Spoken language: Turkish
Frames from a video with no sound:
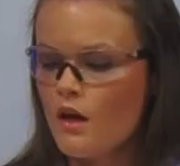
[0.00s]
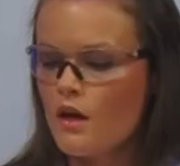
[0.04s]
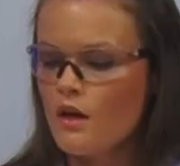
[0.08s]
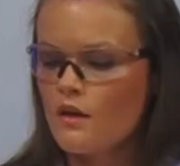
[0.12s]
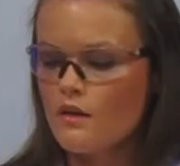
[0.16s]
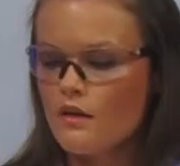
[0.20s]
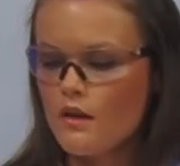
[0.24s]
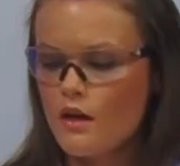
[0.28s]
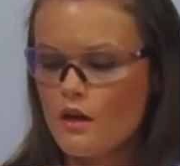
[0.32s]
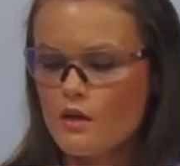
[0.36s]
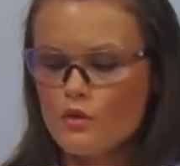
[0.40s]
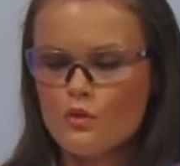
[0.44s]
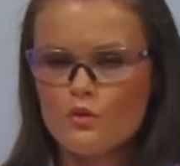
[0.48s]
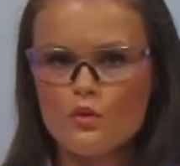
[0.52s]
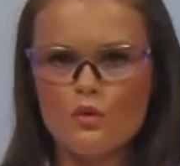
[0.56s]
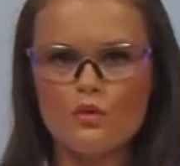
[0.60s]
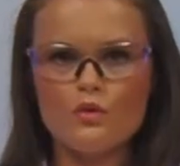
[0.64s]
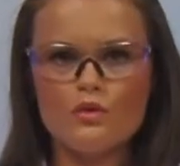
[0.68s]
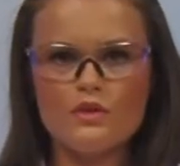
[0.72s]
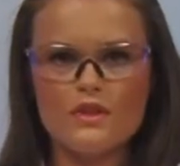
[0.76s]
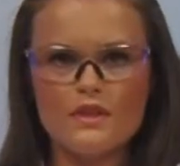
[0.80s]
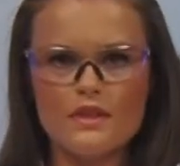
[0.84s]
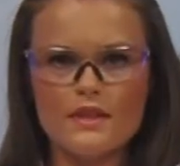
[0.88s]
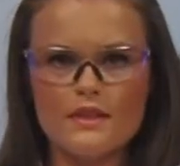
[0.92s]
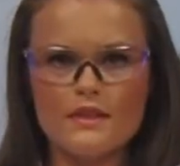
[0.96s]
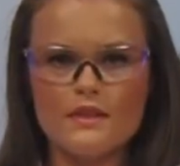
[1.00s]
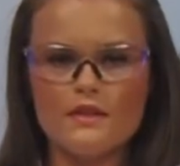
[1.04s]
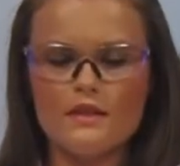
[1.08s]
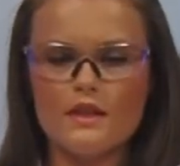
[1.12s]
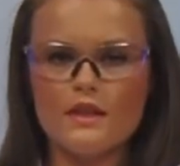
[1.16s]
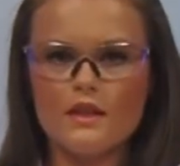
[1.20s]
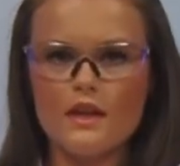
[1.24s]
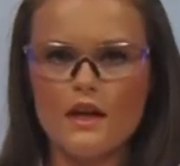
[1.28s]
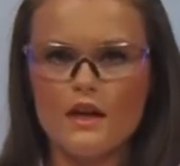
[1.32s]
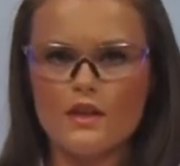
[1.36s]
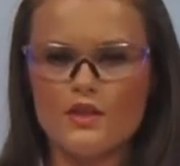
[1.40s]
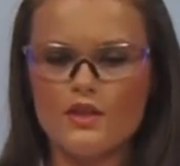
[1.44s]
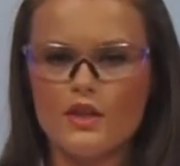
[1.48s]
Reaksiyon
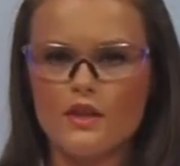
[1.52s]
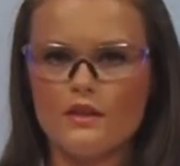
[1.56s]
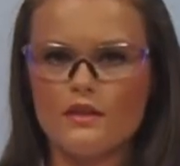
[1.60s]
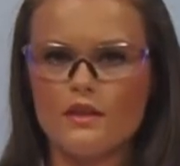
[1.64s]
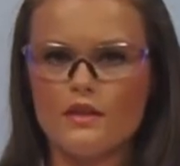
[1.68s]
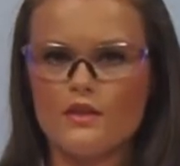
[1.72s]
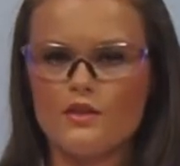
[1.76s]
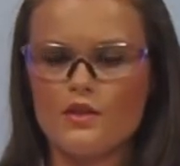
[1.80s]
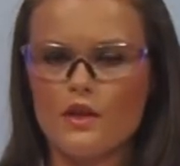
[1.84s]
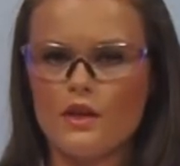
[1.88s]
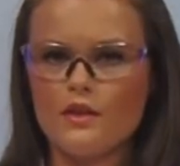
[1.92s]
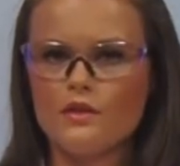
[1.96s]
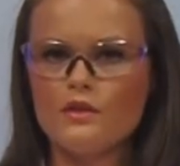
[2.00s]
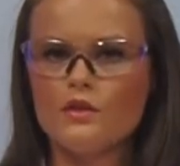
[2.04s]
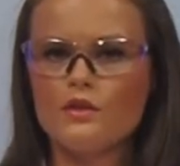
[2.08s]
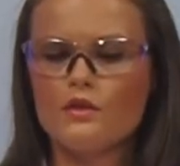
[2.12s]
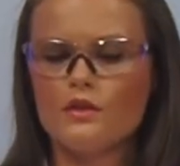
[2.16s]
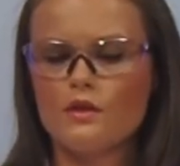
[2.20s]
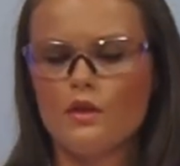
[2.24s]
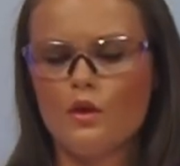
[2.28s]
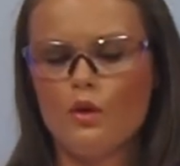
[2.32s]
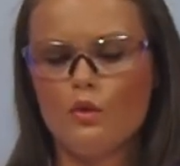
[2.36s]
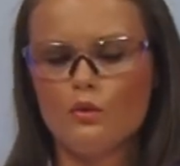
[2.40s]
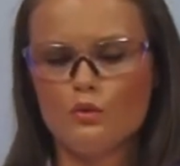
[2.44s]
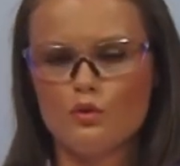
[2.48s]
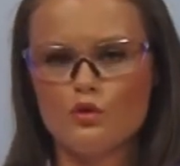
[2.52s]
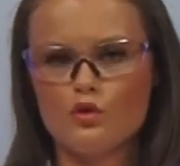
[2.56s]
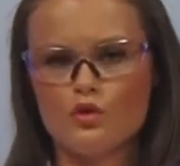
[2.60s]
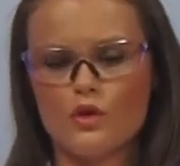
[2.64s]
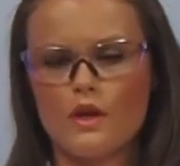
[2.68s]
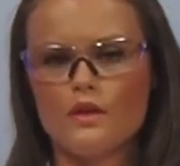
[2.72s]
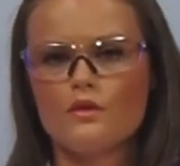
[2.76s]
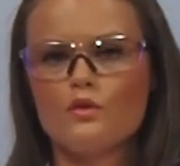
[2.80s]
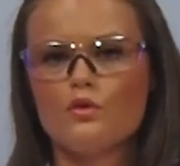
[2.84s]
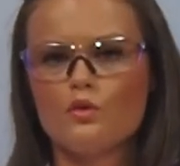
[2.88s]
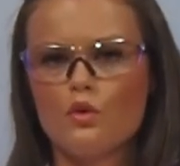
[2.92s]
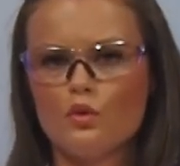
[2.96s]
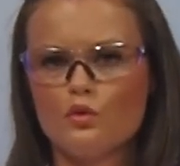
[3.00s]
sırasında gerçekleşen,
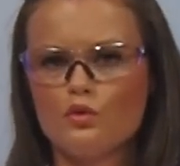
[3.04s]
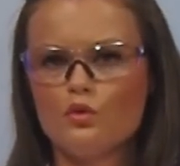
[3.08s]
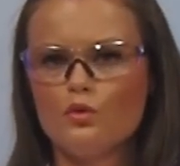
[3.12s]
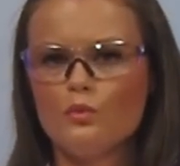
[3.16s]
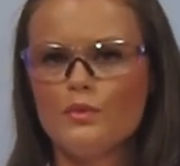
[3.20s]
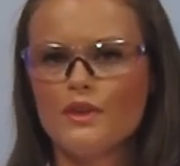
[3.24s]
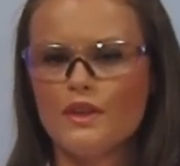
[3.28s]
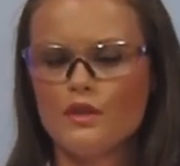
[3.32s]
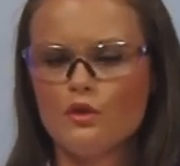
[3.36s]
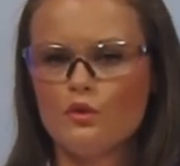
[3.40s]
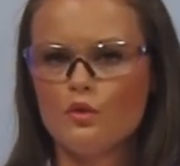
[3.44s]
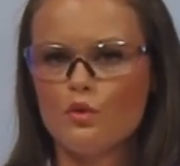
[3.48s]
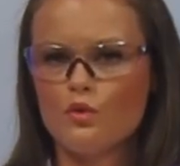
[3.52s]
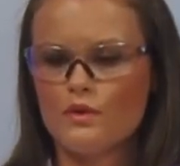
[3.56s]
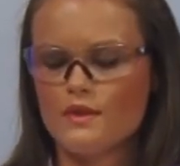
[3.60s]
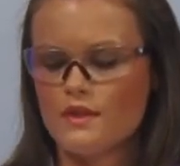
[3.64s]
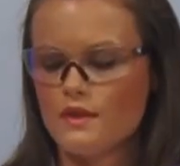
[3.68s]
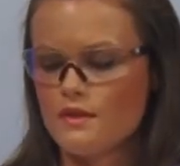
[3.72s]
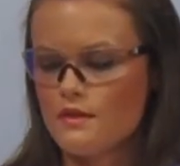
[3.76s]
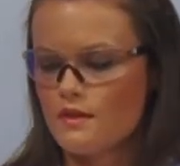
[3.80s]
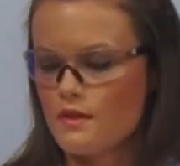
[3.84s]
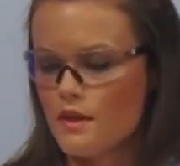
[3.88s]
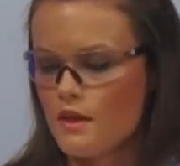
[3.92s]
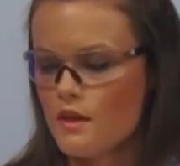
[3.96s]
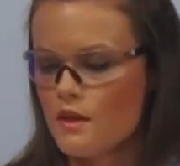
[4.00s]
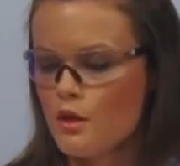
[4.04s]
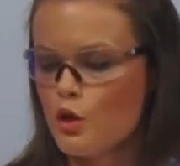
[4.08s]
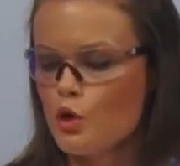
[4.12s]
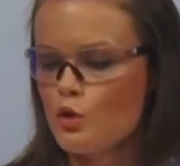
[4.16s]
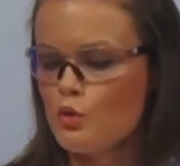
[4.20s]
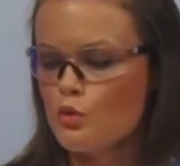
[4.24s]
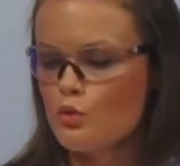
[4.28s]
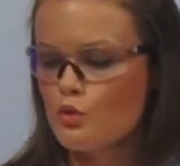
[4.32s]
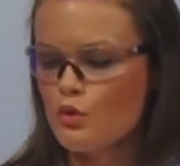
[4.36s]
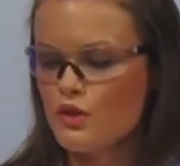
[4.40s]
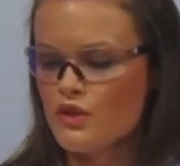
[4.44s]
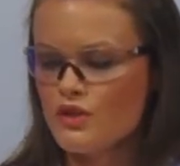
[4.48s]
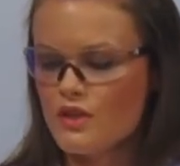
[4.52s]
oluşan sodyum hidroksitte
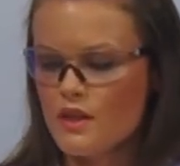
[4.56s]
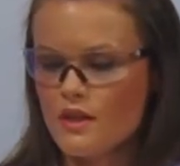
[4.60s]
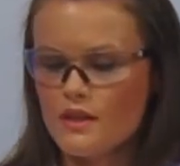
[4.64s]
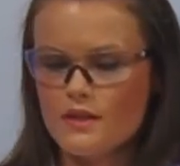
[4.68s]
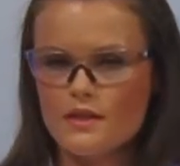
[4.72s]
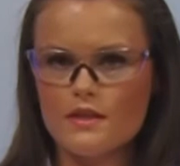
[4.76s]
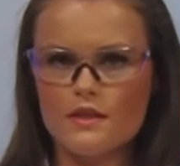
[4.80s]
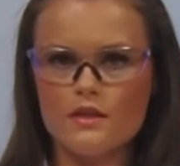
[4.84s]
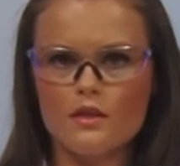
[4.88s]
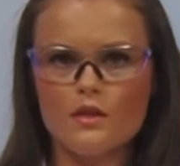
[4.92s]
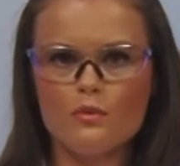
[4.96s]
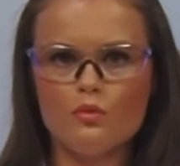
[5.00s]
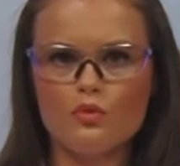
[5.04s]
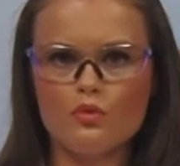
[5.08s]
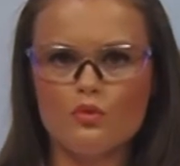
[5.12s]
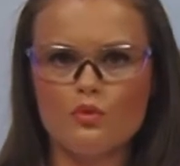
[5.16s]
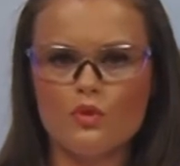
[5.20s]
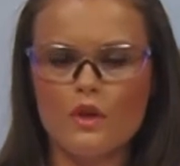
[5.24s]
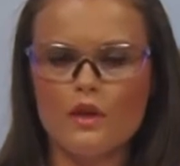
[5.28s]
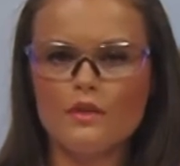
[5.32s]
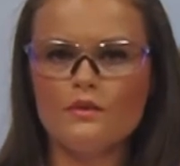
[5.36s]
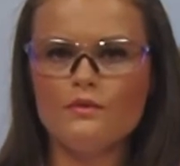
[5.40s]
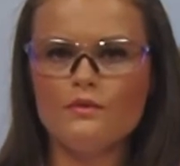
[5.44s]
su içerisinde bulunan